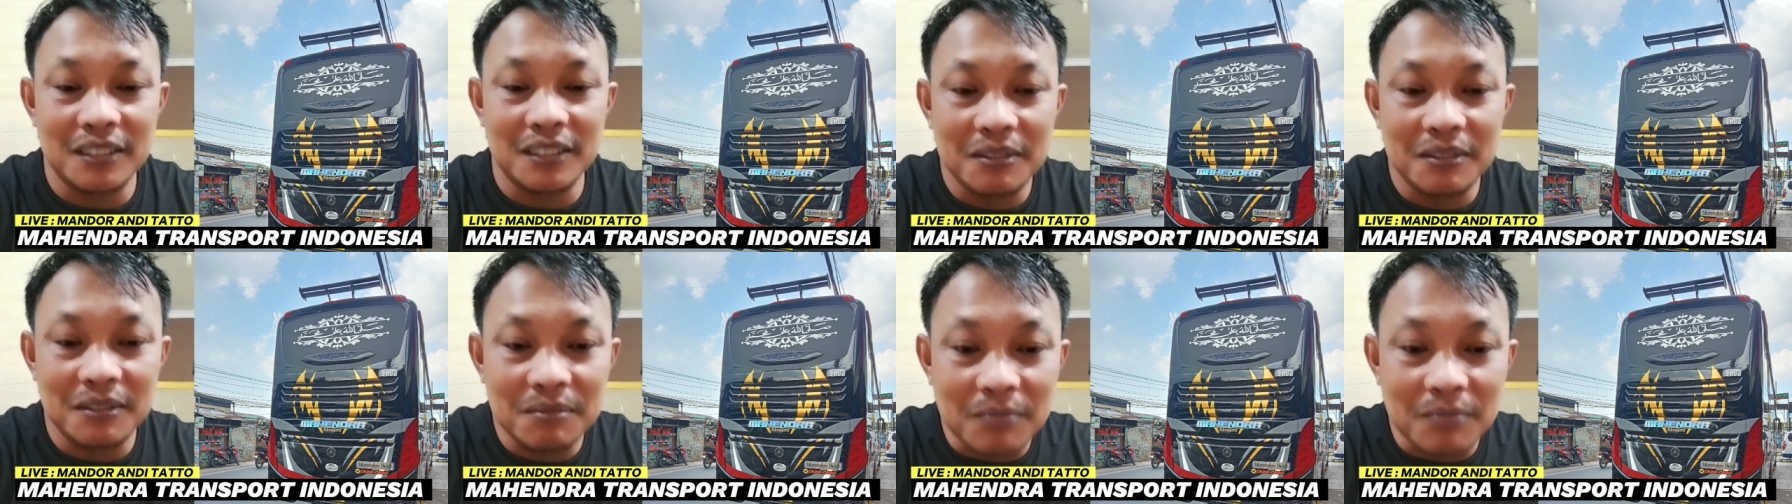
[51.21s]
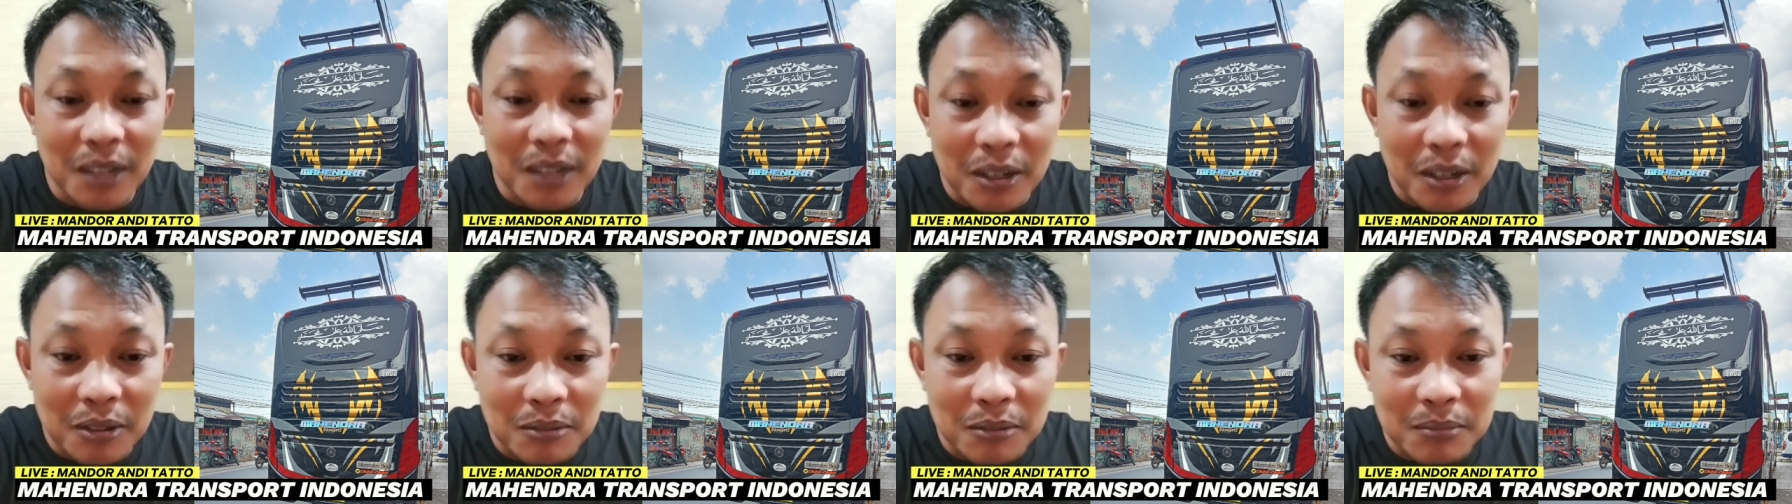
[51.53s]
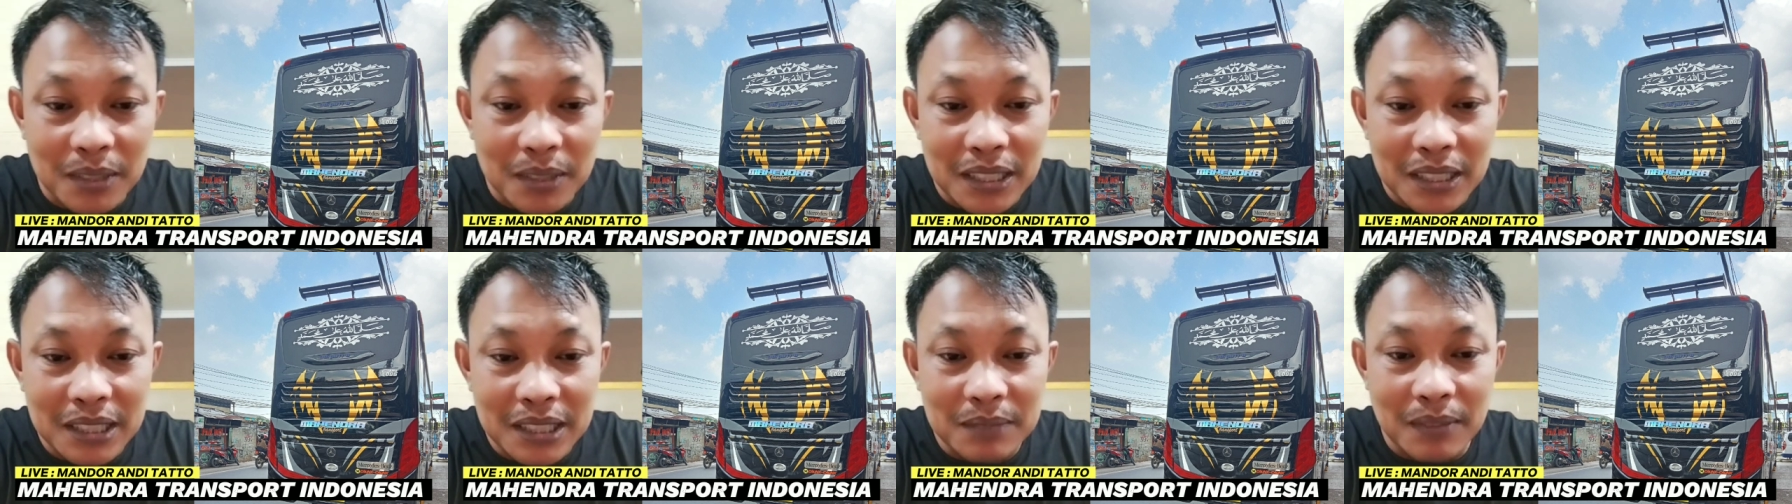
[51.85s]
mau
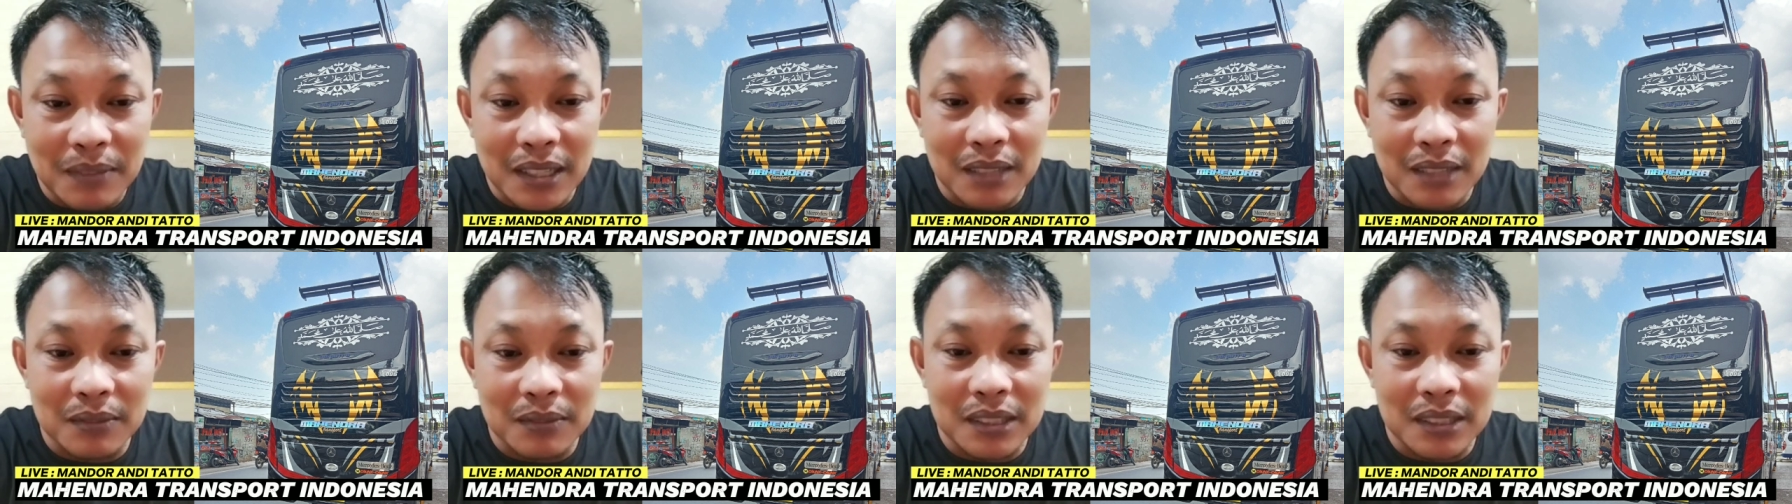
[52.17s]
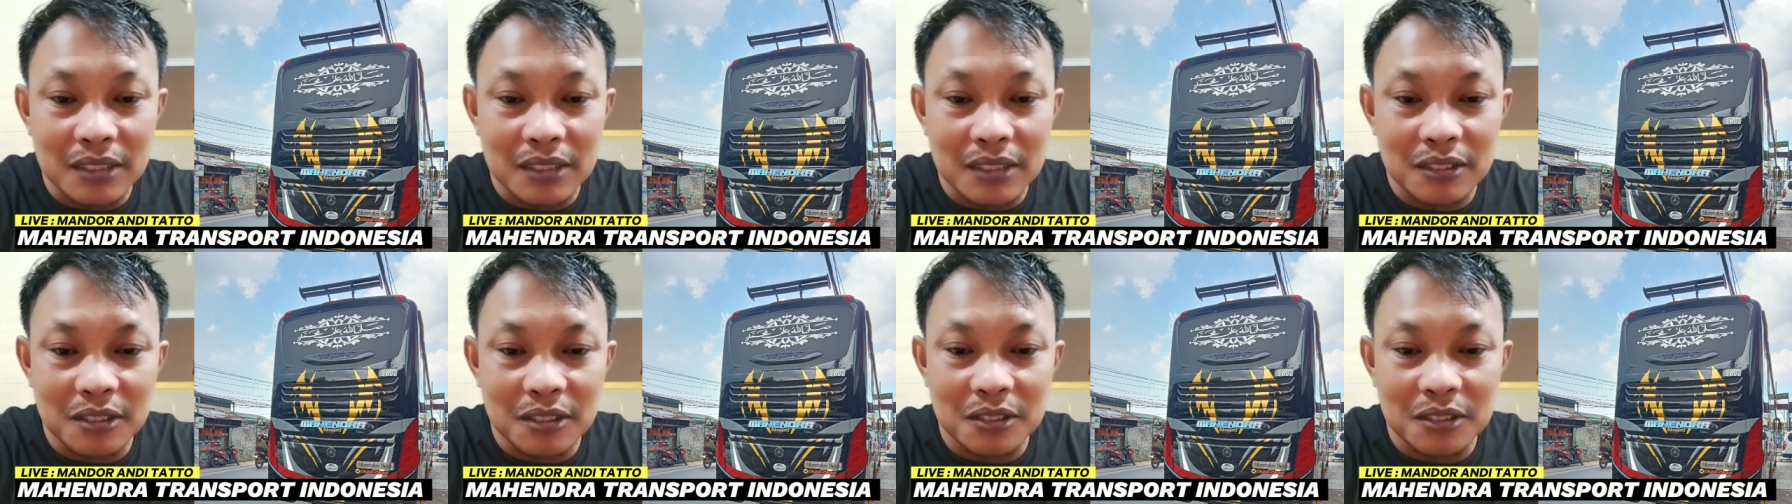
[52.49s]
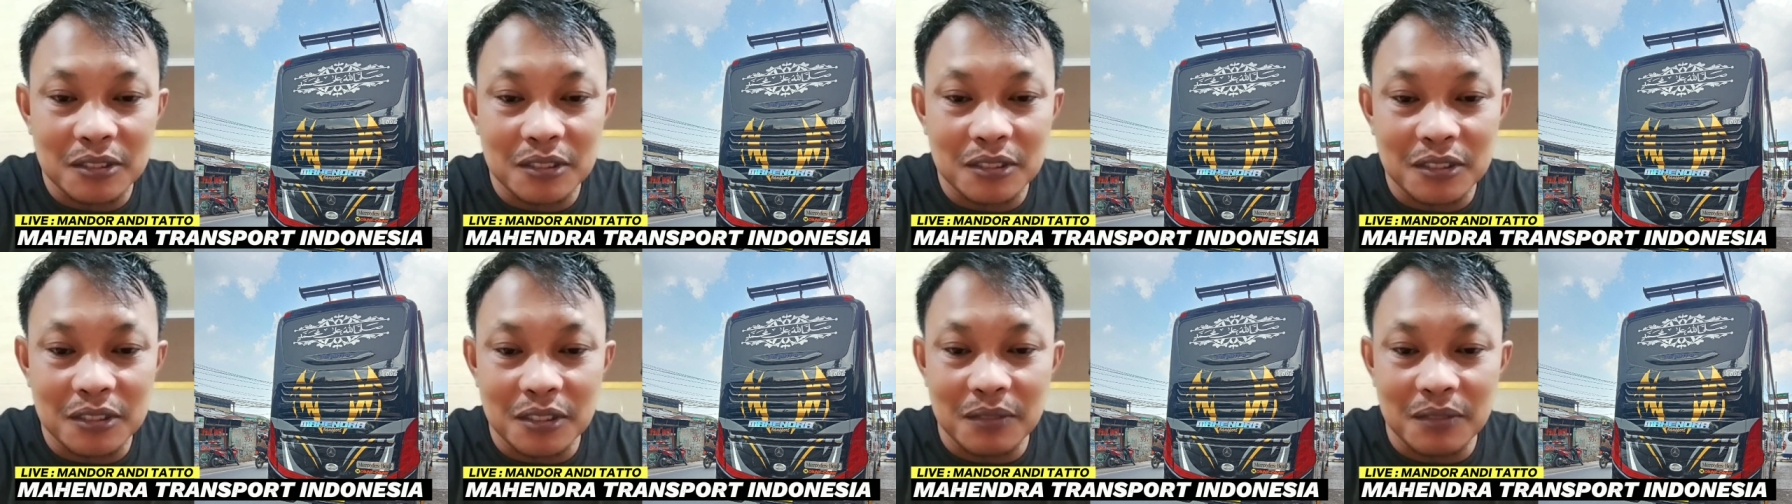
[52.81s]
bengi malam minggu
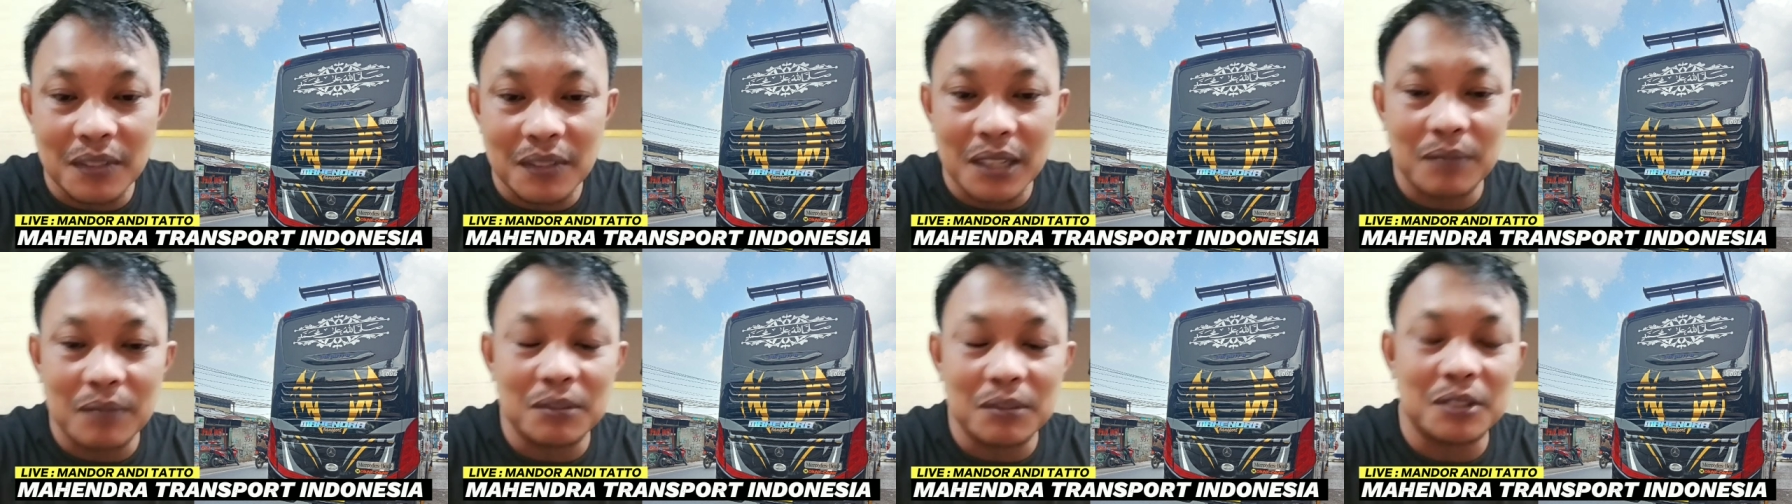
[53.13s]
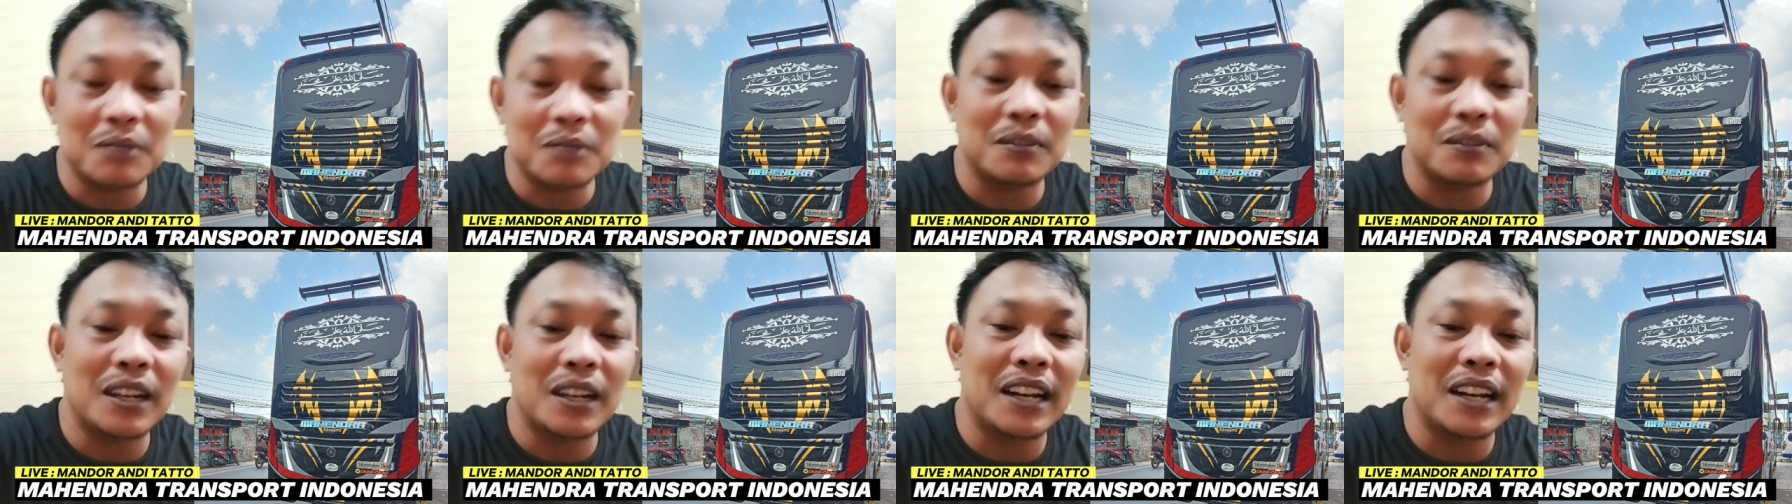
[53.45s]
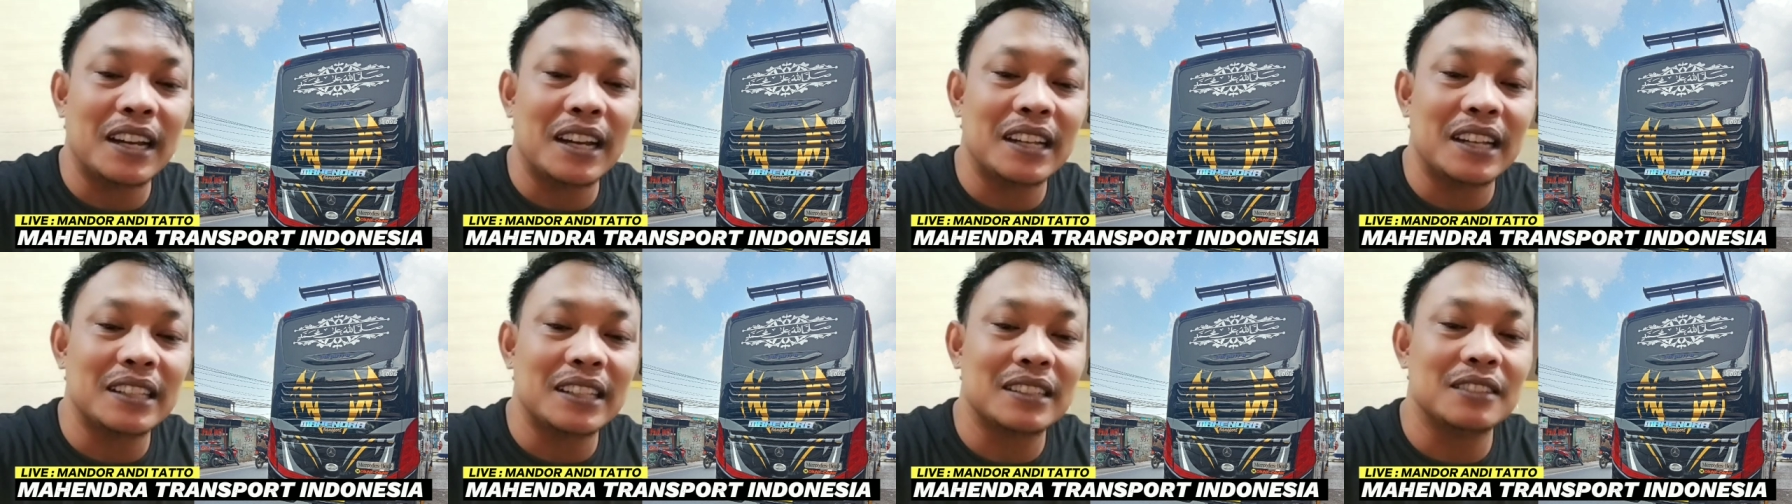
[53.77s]
duduk malam Jumat